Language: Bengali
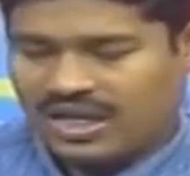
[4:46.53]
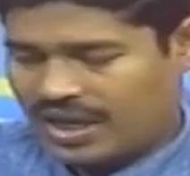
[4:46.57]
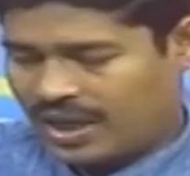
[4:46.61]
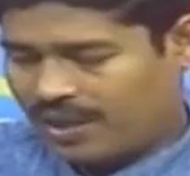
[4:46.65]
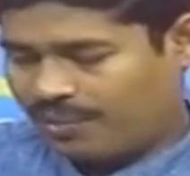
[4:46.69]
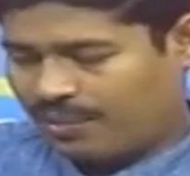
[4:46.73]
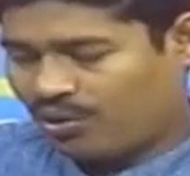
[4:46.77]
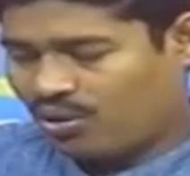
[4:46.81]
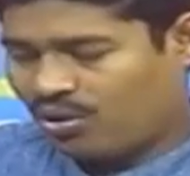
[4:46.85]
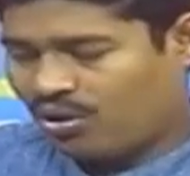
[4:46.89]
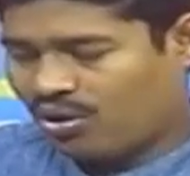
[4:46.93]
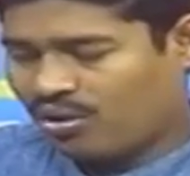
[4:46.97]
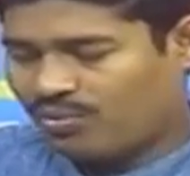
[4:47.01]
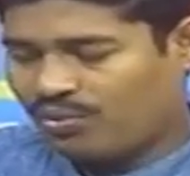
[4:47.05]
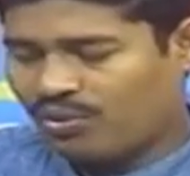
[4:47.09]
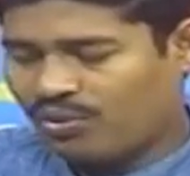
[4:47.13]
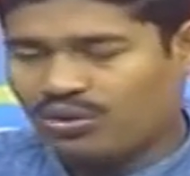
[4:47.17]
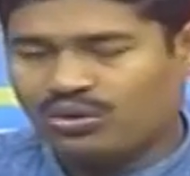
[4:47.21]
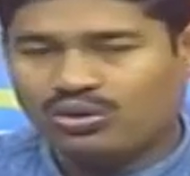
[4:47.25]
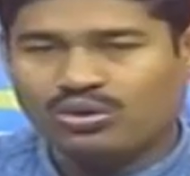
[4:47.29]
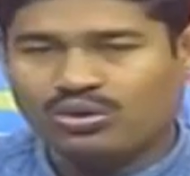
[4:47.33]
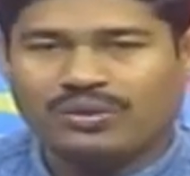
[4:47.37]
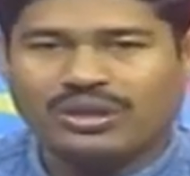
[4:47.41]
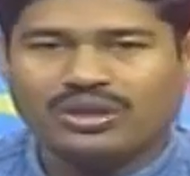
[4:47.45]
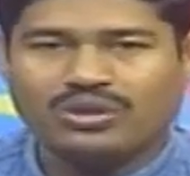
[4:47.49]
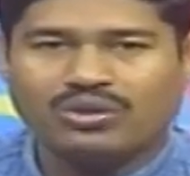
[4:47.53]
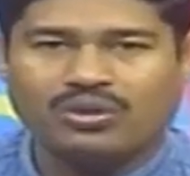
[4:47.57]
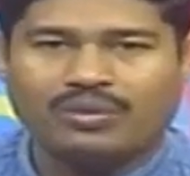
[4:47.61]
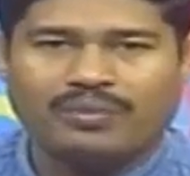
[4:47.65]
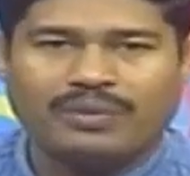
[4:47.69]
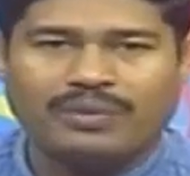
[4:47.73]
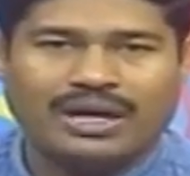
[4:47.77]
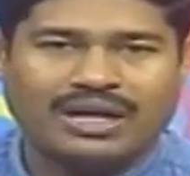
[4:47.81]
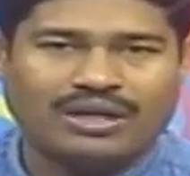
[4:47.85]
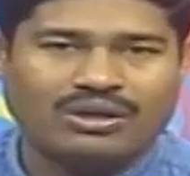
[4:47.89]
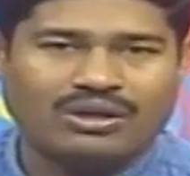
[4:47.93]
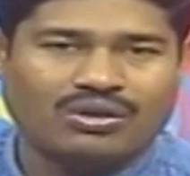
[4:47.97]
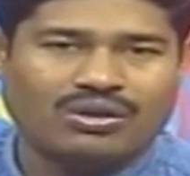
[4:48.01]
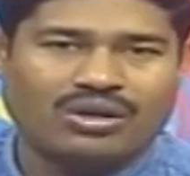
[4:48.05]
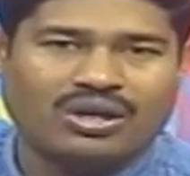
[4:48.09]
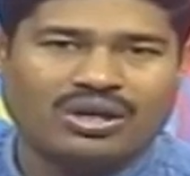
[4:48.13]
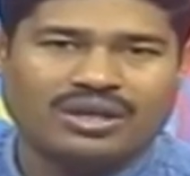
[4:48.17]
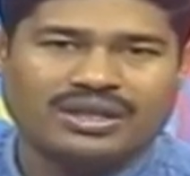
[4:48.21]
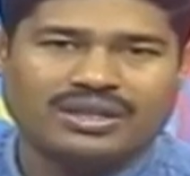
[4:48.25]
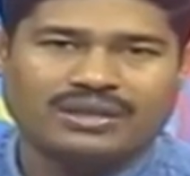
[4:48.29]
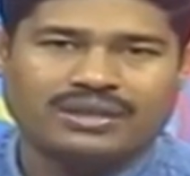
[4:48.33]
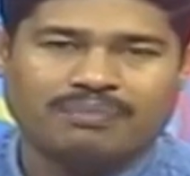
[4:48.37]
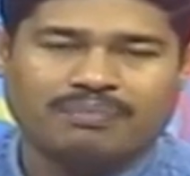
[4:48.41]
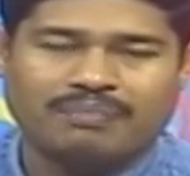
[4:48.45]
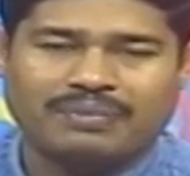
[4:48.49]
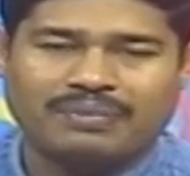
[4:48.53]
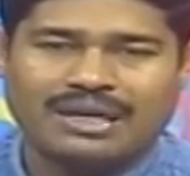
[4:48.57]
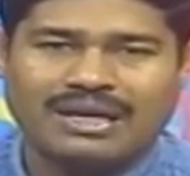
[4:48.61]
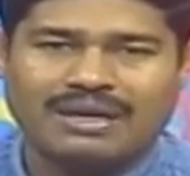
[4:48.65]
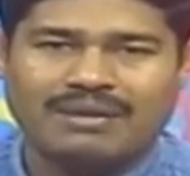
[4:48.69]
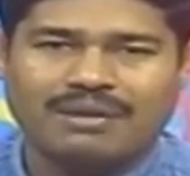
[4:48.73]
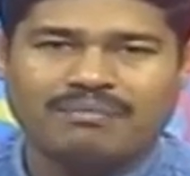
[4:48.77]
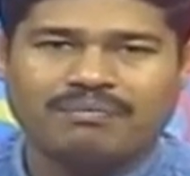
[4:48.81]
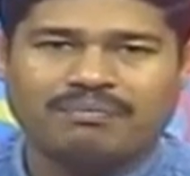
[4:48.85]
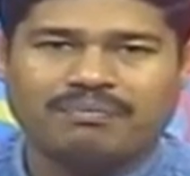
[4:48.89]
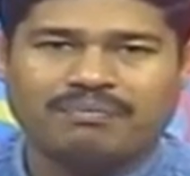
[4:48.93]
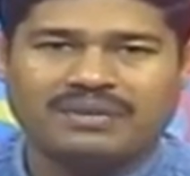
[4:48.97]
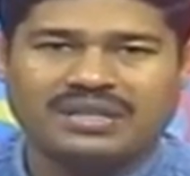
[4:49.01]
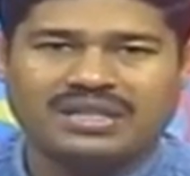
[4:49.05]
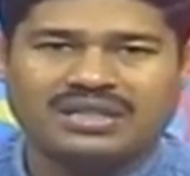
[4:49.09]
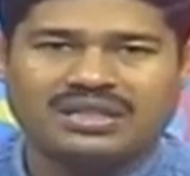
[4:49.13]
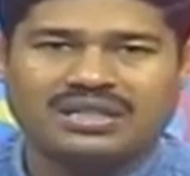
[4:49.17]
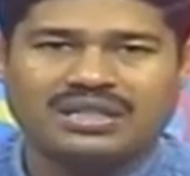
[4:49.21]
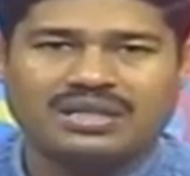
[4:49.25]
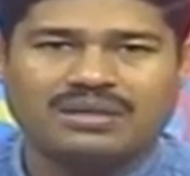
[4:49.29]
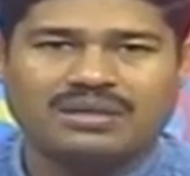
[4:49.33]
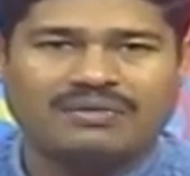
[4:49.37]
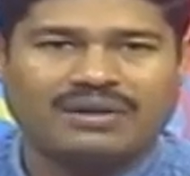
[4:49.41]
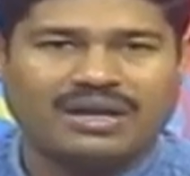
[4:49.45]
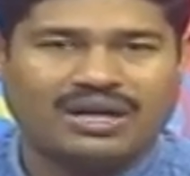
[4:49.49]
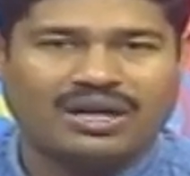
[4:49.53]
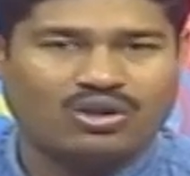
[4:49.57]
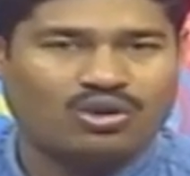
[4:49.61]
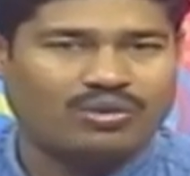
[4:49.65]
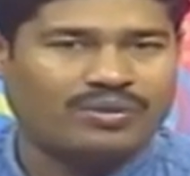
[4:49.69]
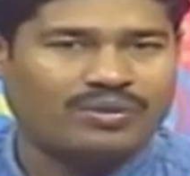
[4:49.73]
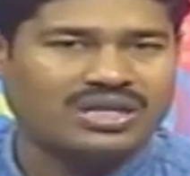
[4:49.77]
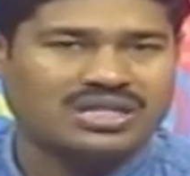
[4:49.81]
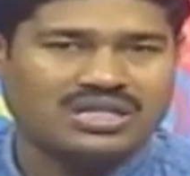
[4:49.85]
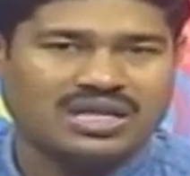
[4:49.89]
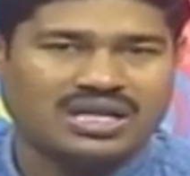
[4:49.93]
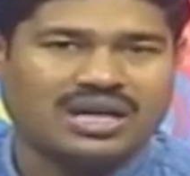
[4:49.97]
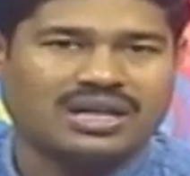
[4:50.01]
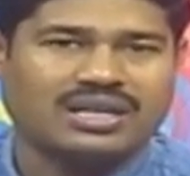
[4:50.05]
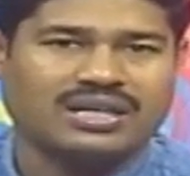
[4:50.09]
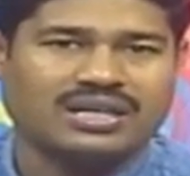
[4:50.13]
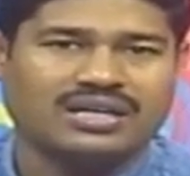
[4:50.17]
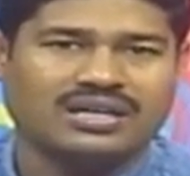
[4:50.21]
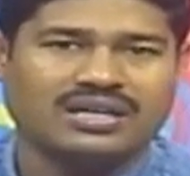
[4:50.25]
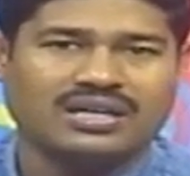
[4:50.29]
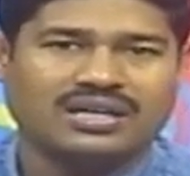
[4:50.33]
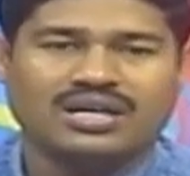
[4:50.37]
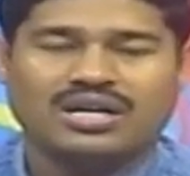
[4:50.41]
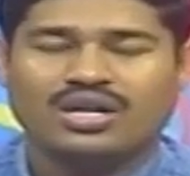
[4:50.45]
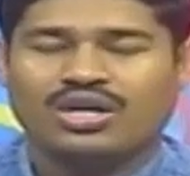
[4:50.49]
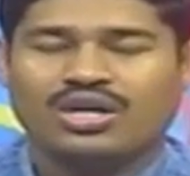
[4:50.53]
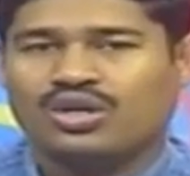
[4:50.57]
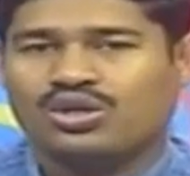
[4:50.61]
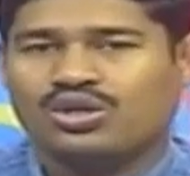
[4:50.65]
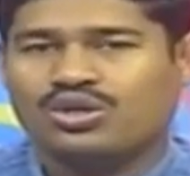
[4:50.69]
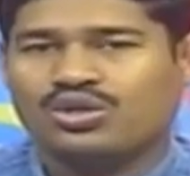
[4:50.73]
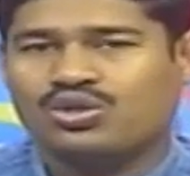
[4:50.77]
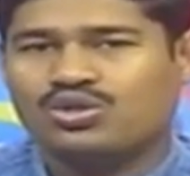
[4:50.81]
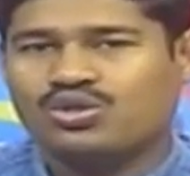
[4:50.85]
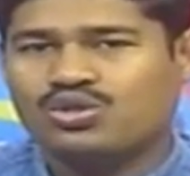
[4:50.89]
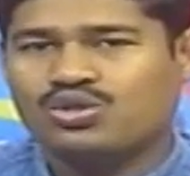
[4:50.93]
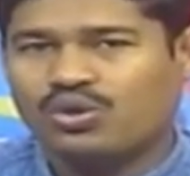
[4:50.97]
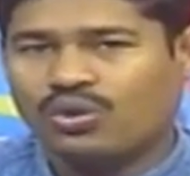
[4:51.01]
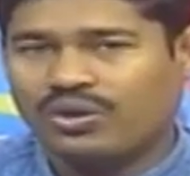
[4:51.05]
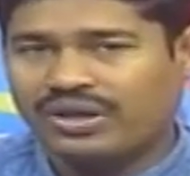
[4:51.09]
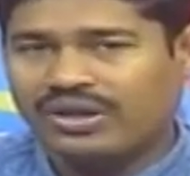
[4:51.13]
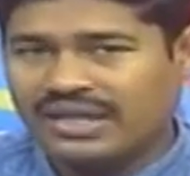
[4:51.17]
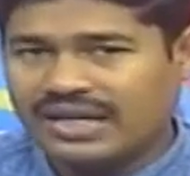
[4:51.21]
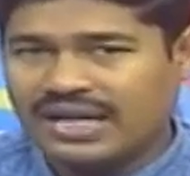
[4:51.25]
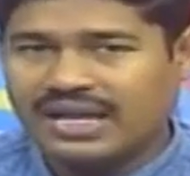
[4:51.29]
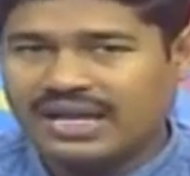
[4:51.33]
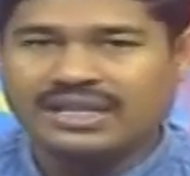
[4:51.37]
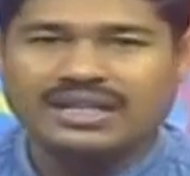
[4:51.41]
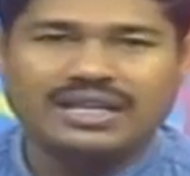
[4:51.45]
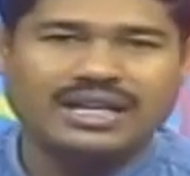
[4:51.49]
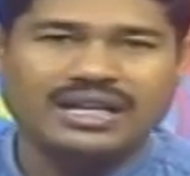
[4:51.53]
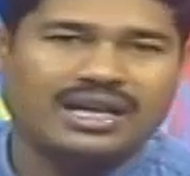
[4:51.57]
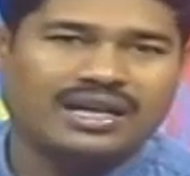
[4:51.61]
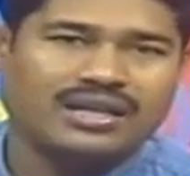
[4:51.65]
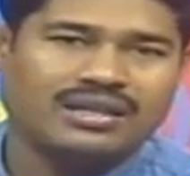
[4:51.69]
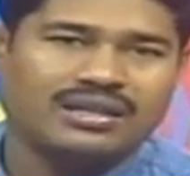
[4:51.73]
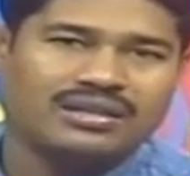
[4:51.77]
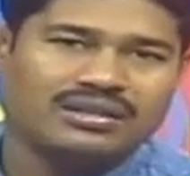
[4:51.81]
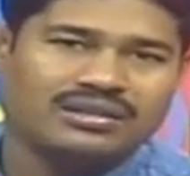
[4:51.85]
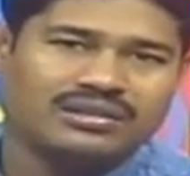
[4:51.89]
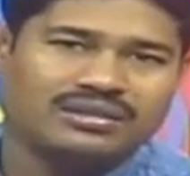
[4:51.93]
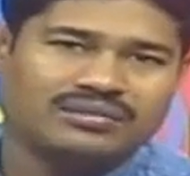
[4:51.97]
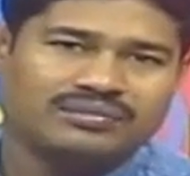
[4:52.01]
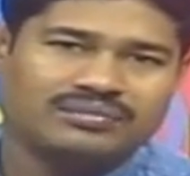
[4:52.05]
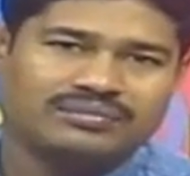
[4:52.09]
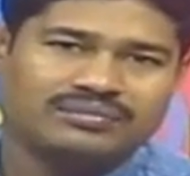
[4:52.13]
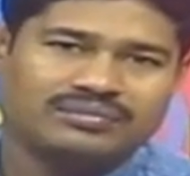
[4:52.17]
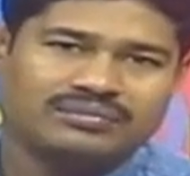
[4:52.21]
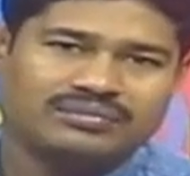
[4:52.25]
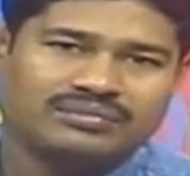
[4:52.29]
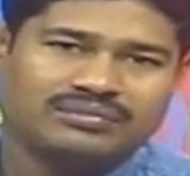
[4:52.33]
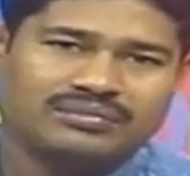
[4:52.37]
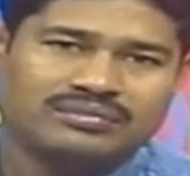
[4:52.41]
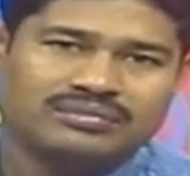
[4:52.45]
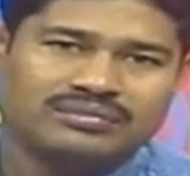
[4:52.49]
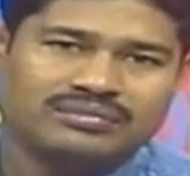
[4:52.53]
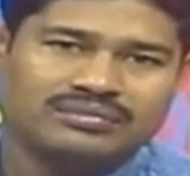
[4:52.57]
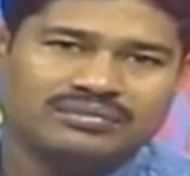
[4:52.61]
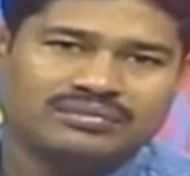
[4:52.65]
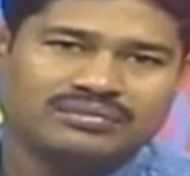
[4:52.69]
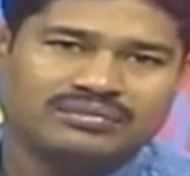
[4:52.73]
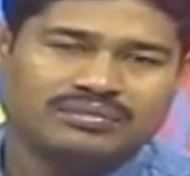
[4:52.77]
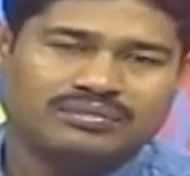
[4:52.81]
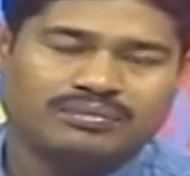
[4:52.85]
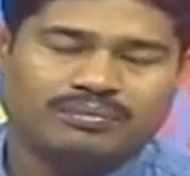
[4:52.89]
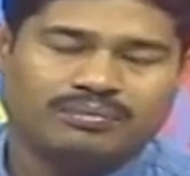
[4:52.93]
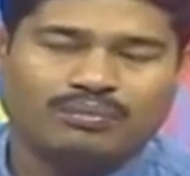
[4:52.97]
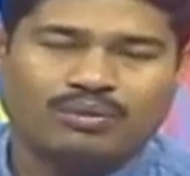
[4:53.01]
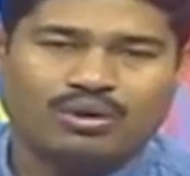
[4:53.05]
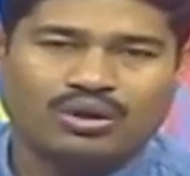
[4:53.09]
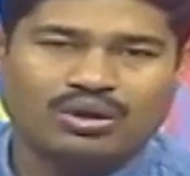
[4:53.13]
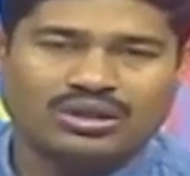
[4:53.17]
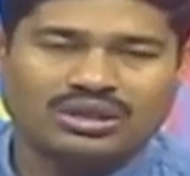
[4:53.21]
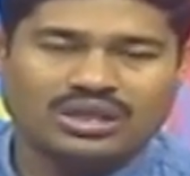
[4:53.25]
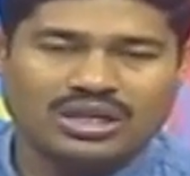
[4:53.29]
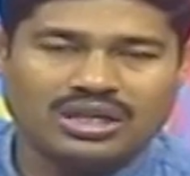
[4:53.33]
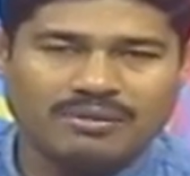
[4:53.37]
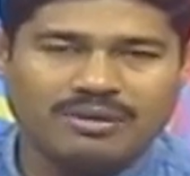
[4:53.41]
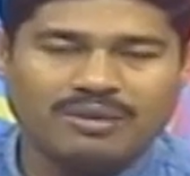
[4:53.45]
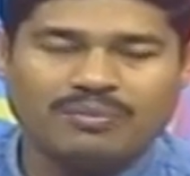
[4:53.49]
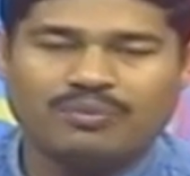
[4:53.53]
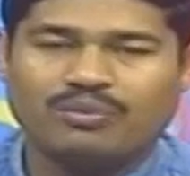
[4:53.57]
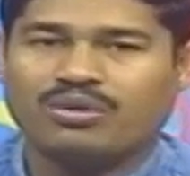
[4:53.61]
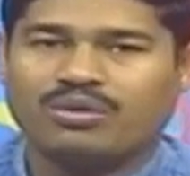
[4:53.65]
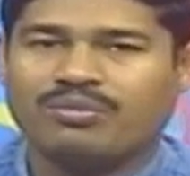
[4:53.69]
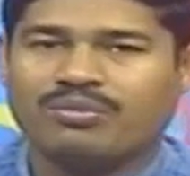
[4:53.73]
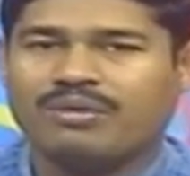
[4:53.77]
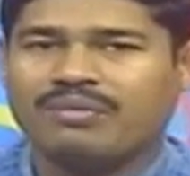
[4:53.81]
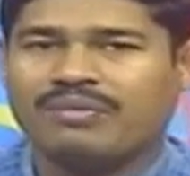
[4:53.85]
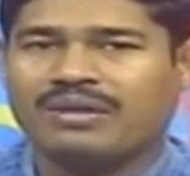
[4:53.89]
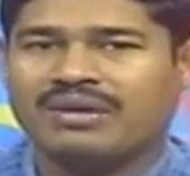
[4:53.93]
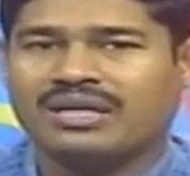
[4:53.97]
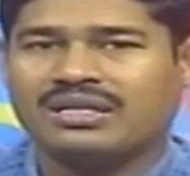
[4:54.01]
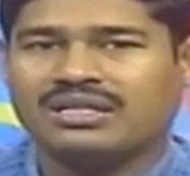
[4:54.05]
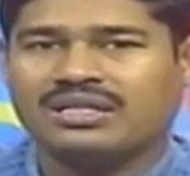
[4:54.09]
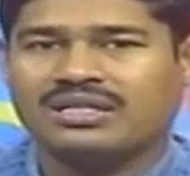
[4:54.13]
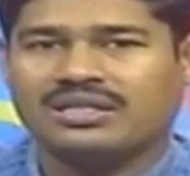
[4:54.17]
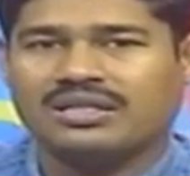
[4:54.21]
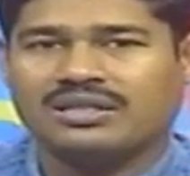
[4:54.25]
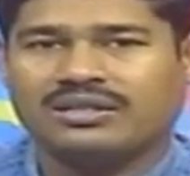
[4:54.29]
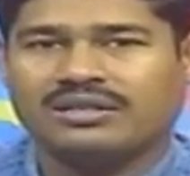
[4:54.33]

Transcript: এবং ওর বন্ধুবান্ধব ভালো নয় প্রেম প্রীতি ভালোবাসায় জড়িয়ে গিয়ে বদনামে পড়বে মেয়েটি